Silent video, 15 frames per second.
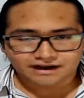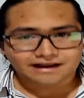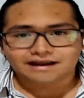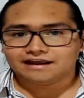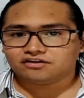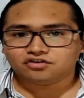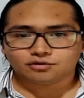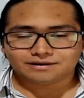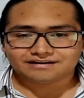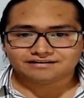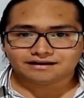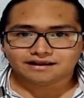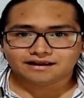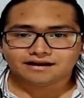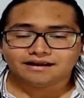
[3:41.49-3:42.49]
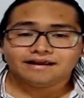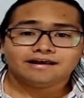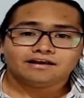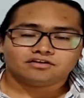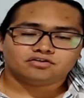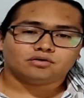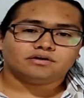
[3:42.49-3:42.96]
Eso va a seguir,
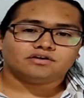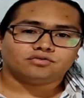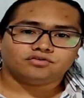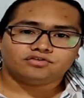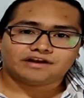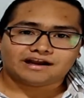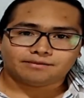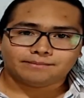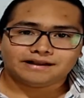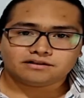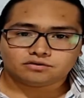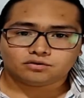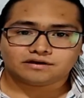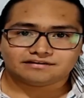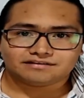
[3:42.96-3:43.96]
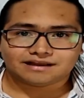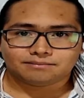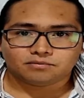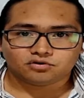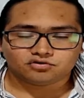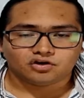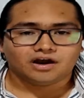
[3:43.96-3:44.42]
solo es un segmento que
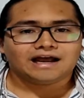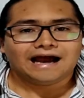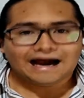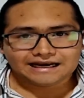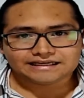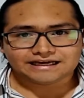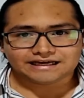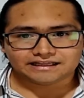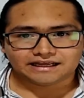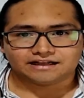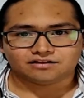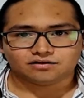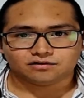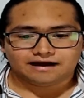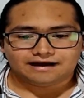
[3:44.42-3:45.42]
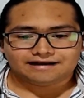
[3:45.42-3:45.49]
estamos añadiendo.